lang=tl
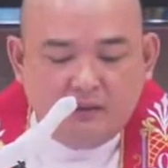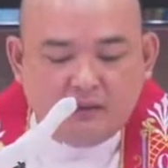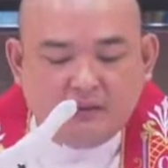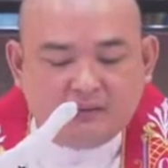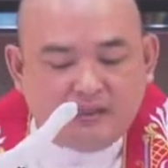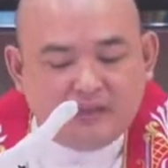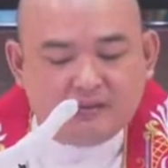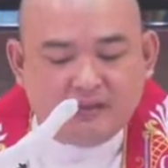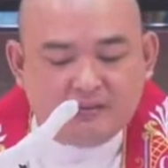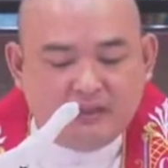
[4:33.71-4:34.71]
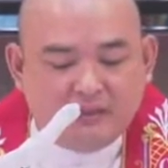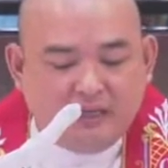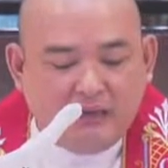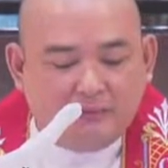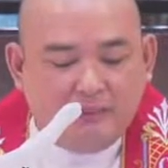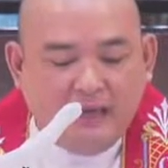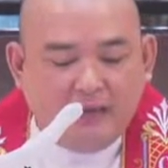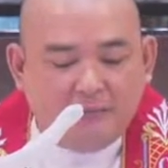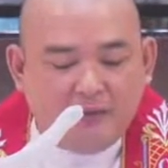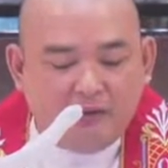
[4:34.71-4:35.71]
Success does not come
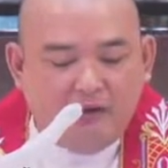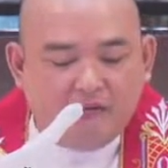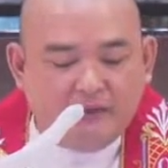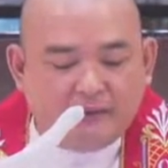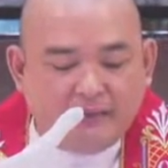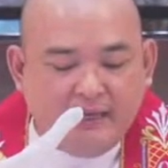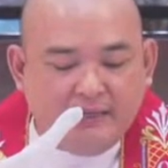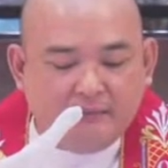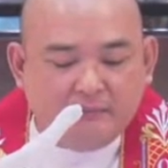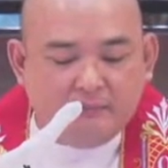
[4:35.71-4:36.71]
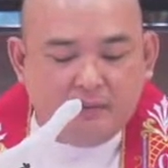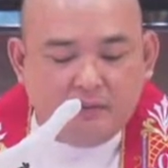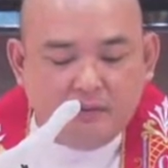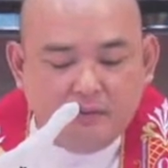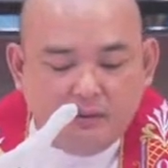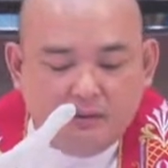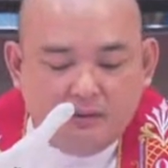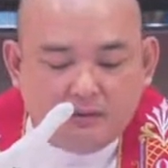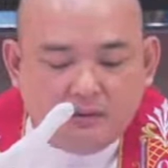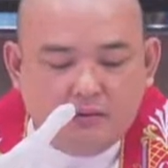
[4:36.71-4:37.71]
happen over time.
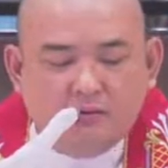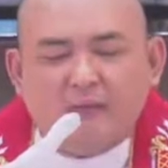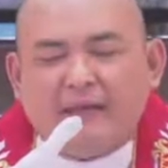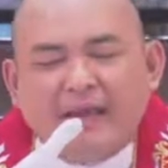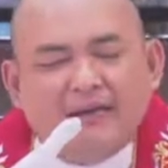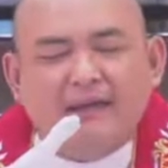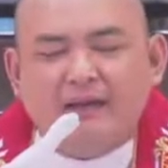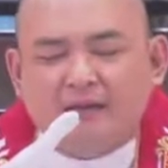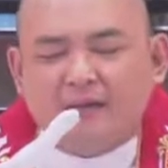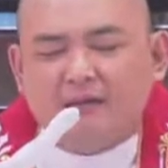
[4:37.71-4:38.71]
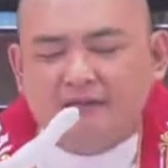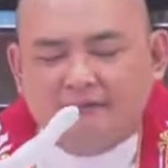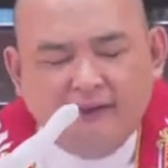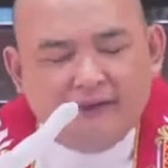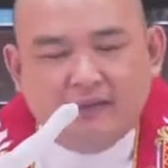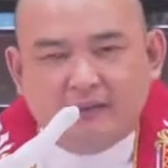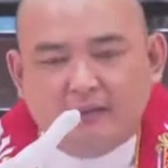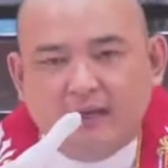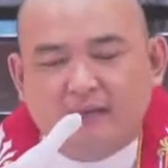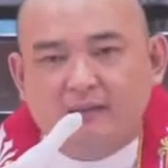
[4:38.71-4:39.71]
So carry a lot of faith in
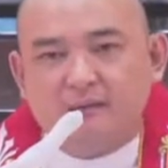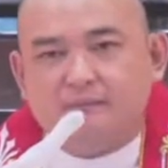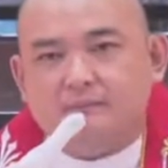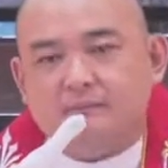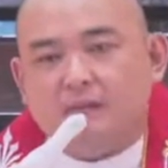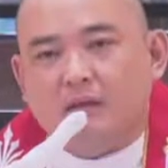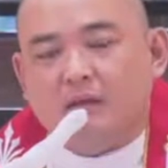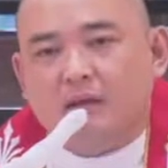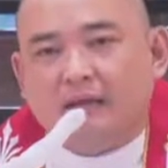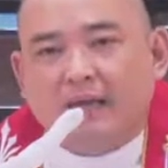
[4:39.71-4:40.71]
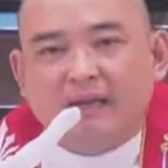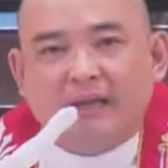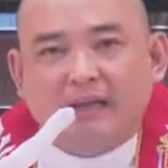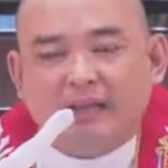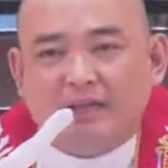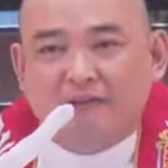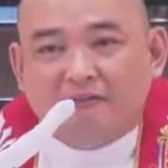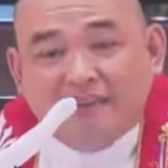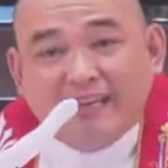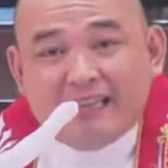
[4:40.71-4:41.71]
God. Carry a lot of
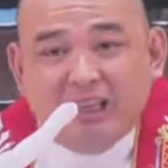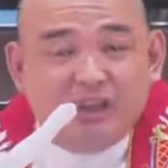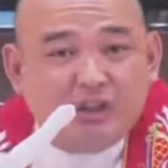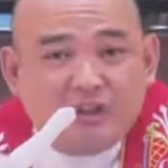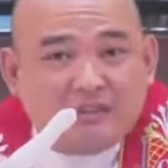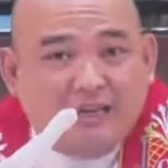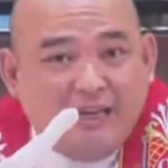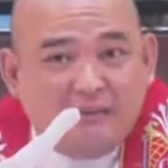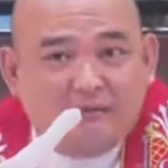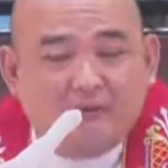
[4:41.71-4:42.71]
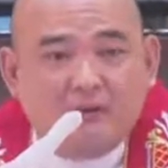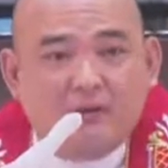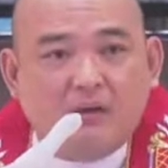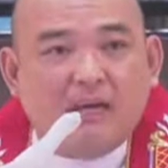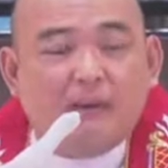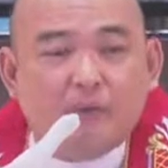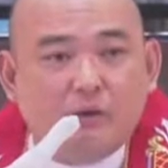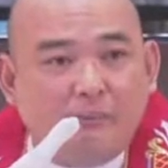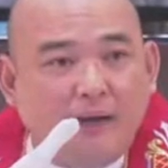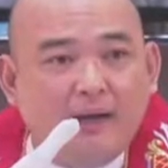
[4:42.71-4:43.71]
faith in yourself alam
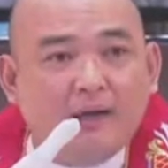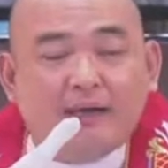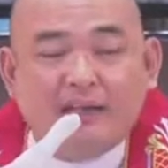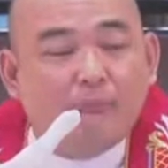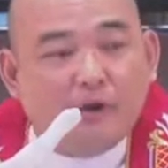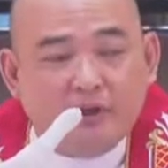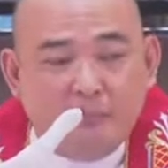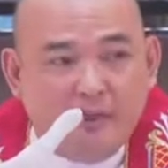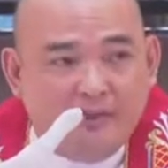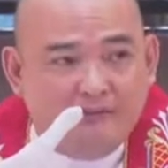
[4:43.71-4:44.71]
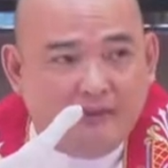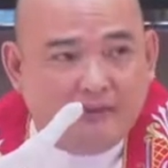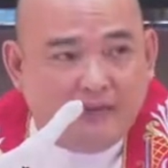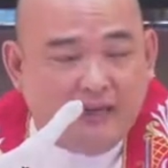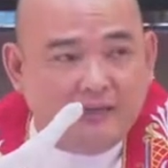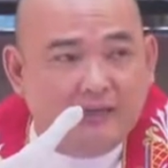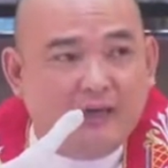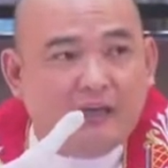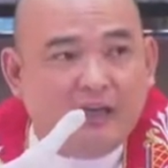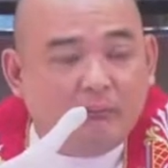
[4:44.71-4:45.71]
nyo ba, the more you believe in God,
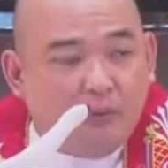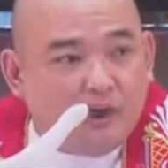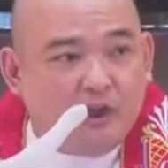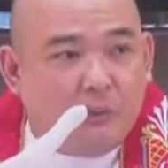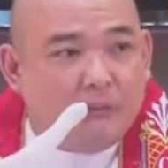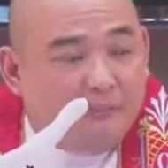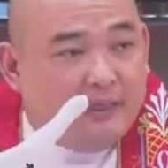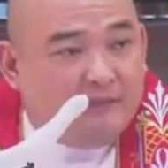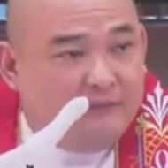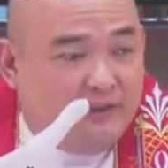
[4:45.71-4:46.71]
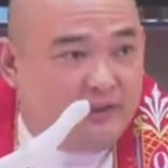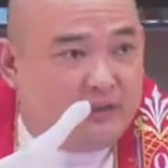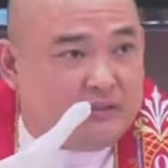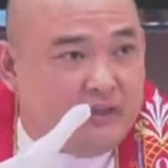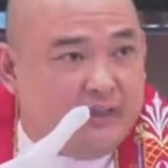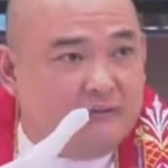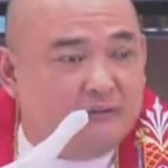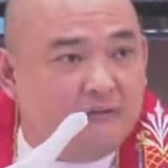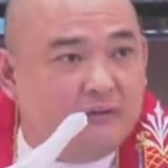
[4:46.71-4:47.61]
the more you will believe in yourself.